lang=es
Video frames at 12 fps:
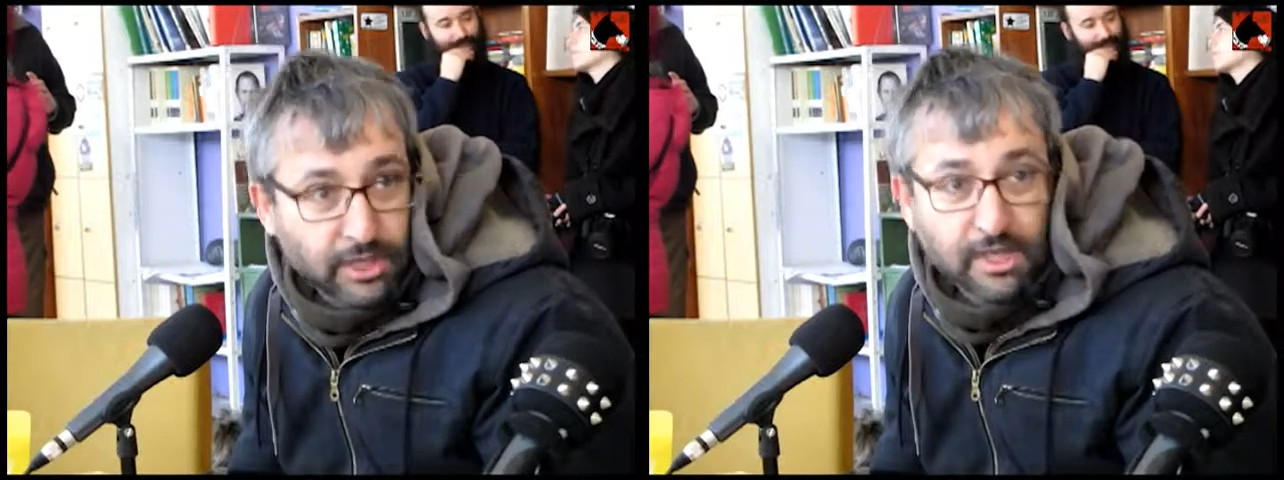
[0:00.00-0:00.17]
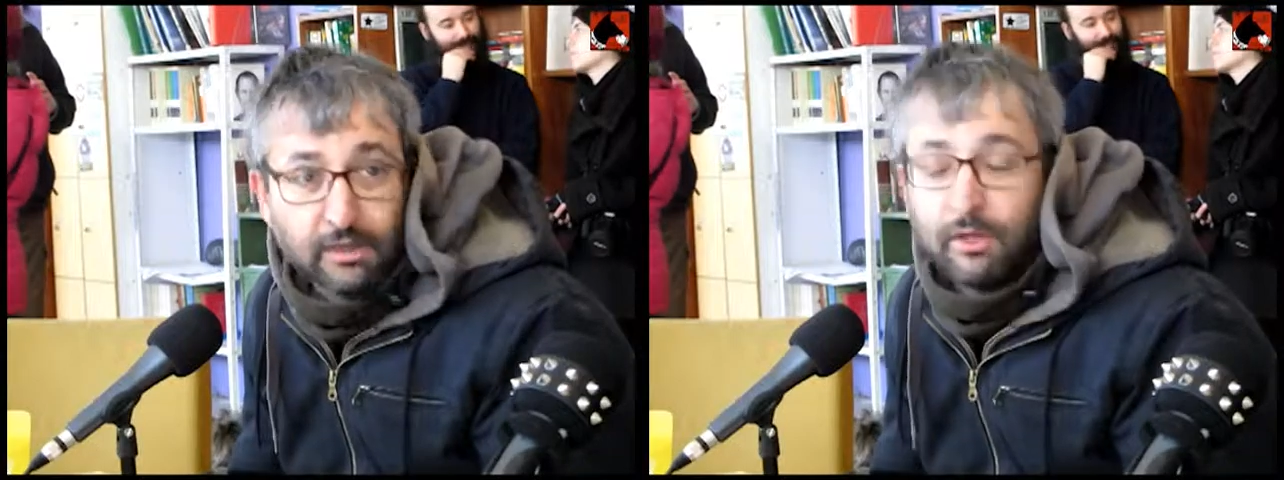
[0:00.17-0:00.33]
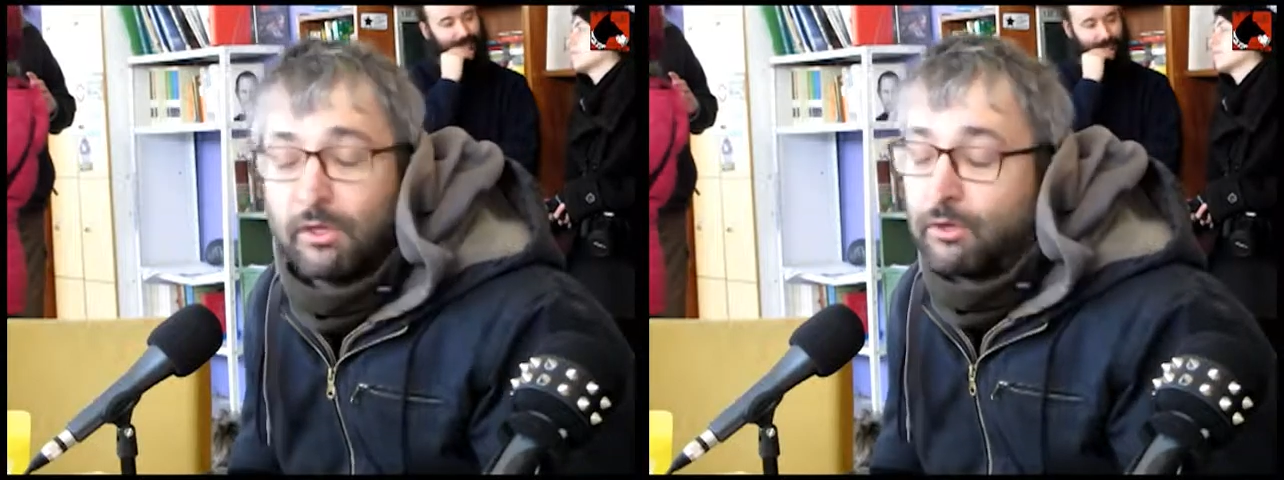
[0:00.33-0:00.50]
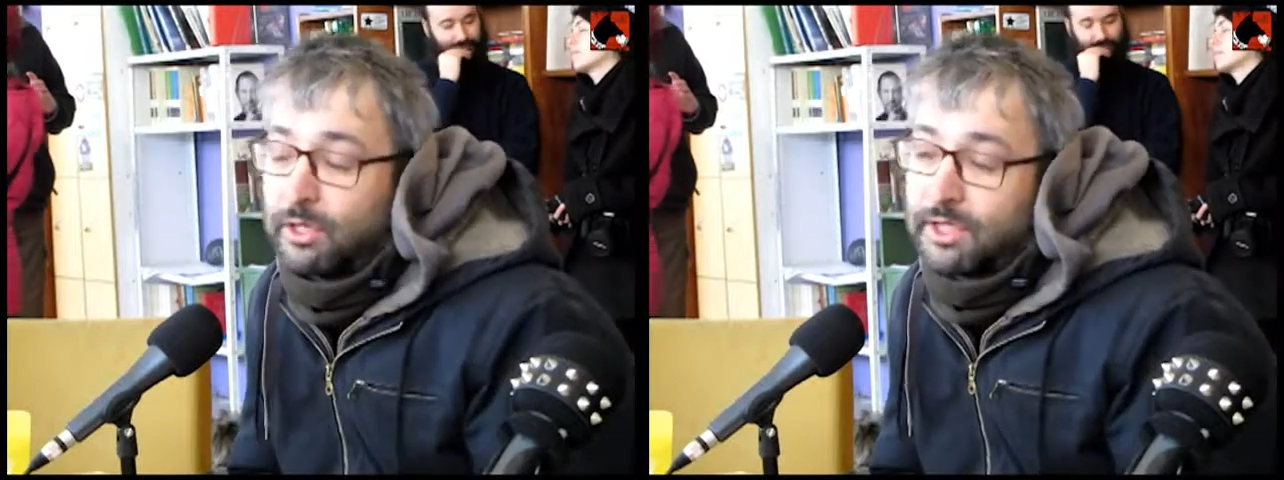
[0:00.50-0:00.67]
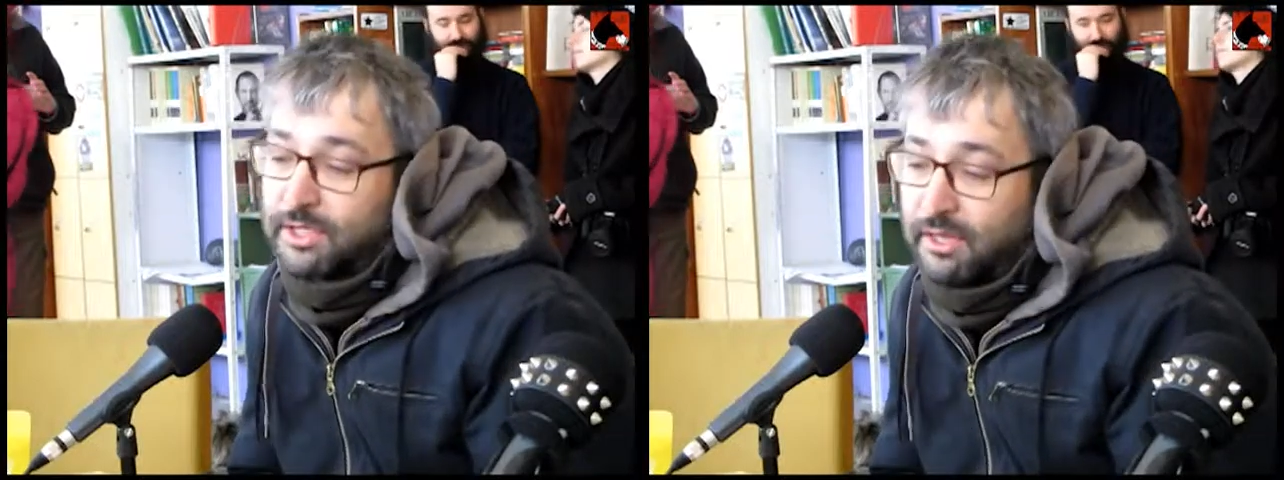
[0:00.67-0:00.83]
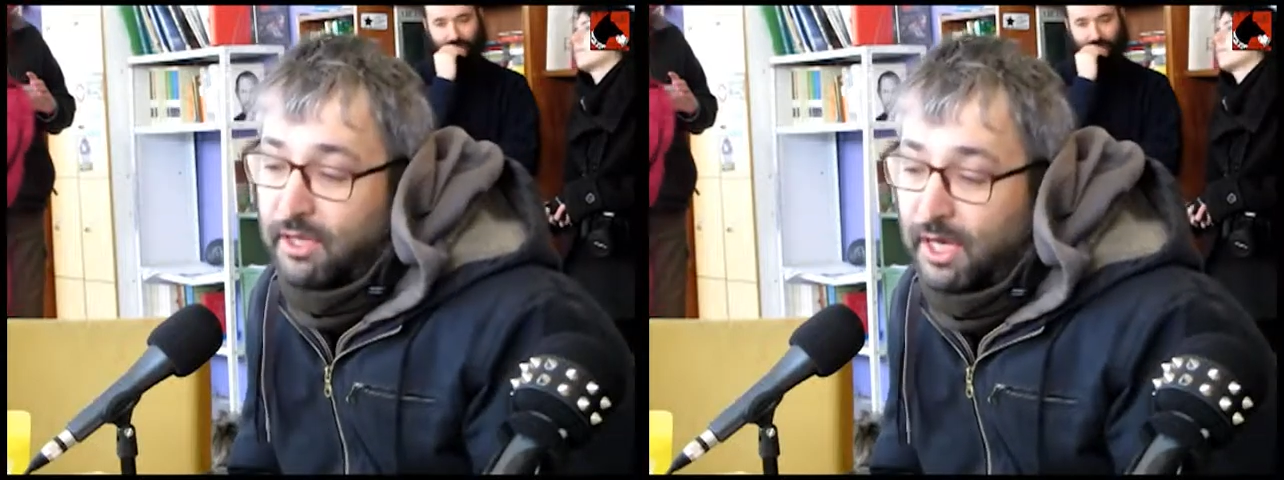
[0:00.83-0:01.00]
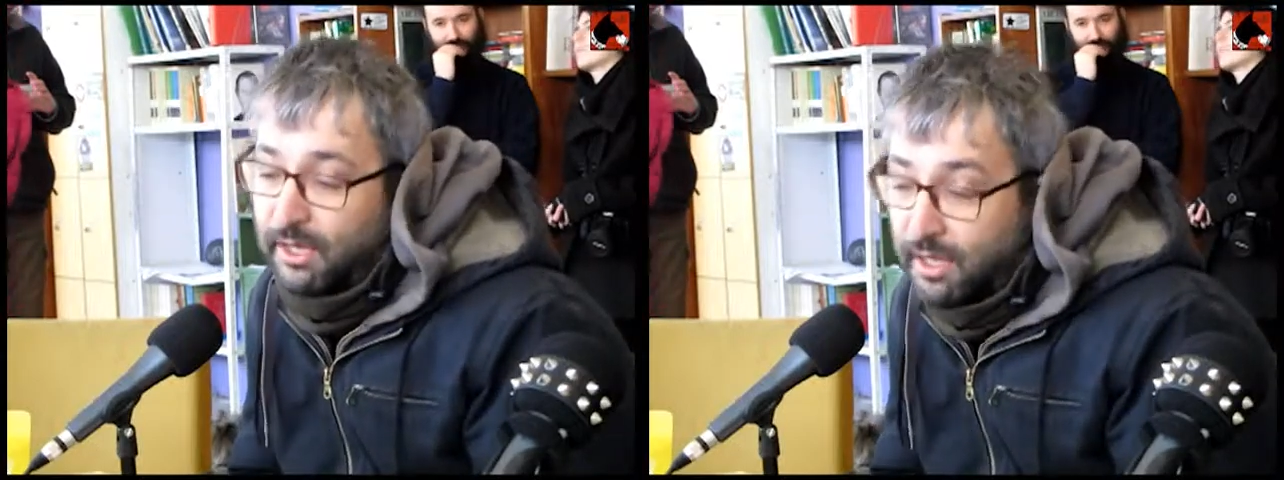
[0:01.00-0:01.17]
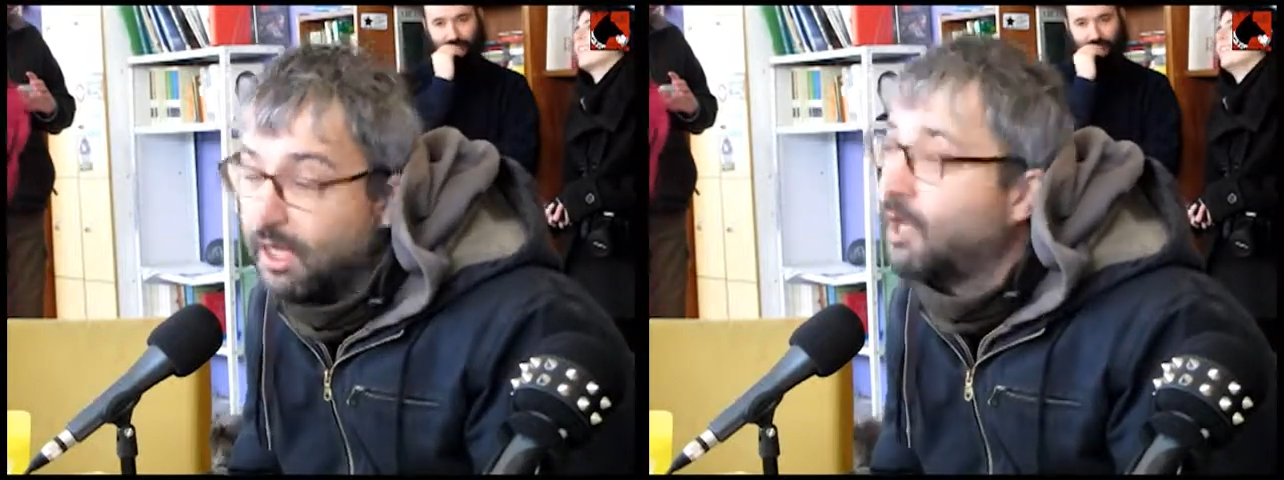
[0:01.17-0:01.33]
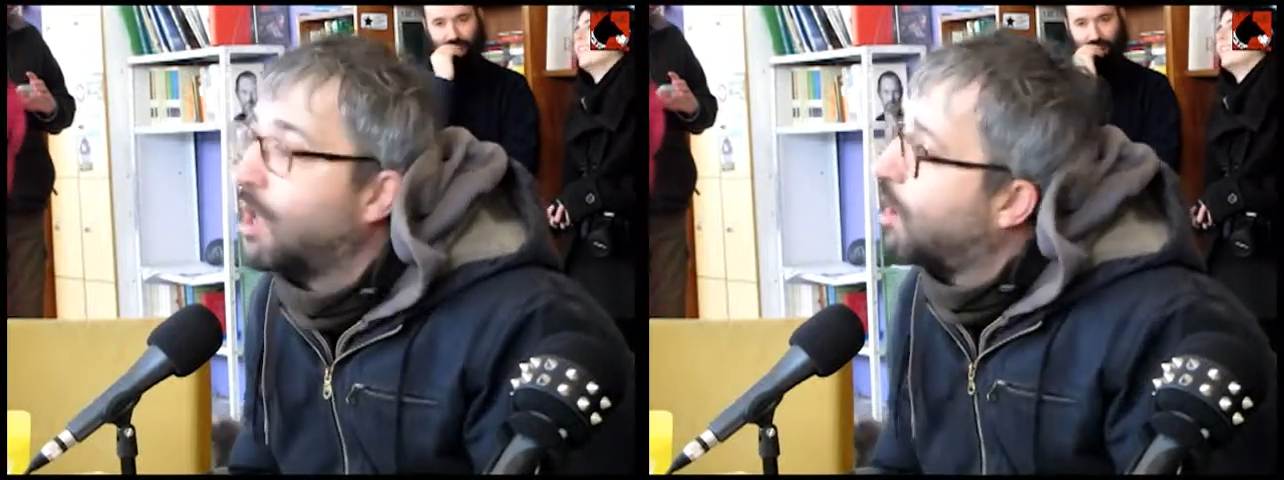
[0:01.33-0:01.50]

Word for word: las acciones que se hacen aquí,